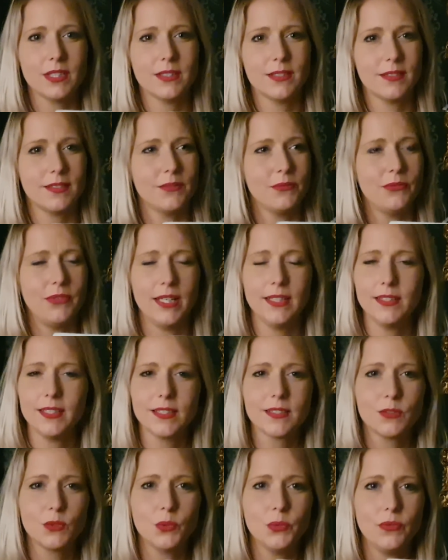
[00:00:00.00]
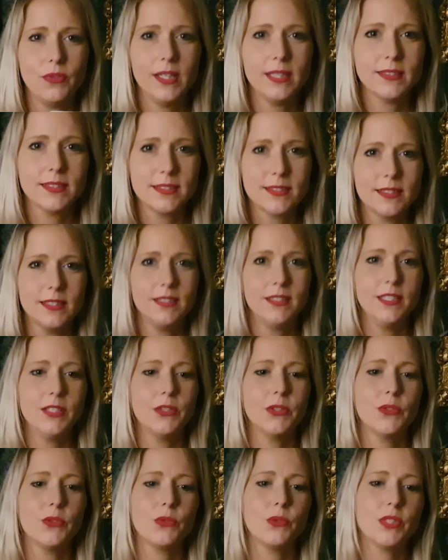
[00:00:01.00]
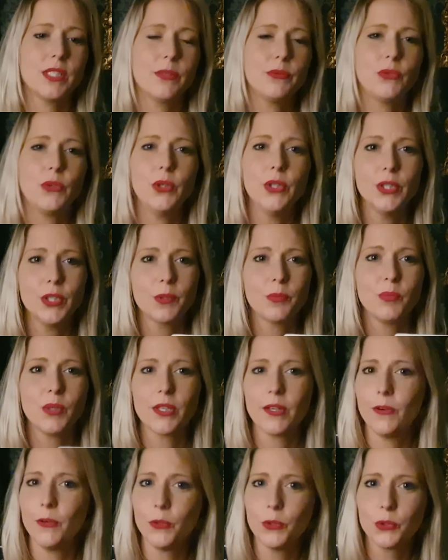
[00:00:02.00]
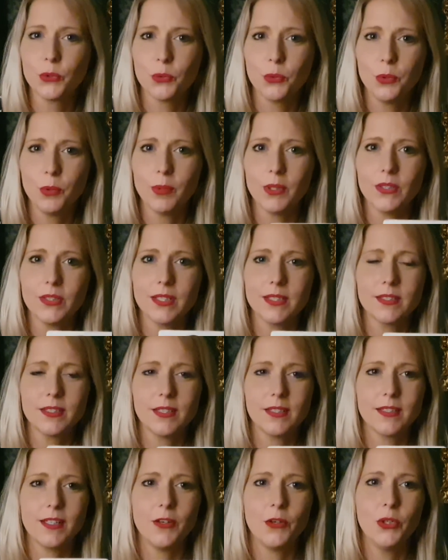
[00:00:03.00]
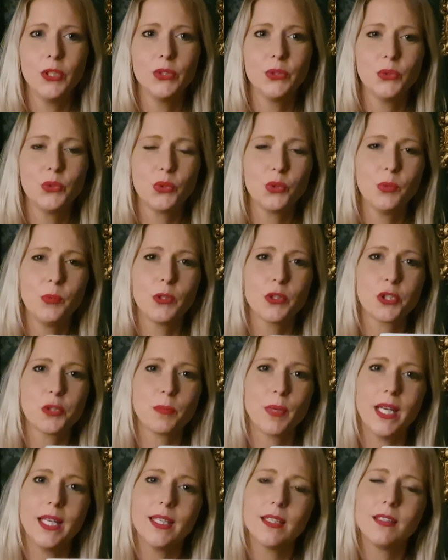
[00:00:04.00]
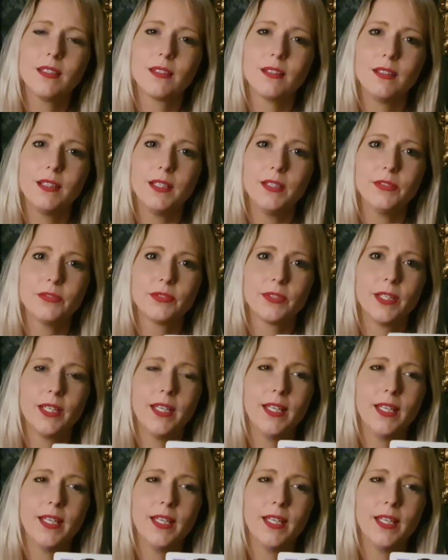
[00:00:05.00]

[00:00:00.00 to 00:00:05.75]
Das fand ich so faszinierend und da freue ich mich auch drüber, dass ich da heute drüber sprechen darf.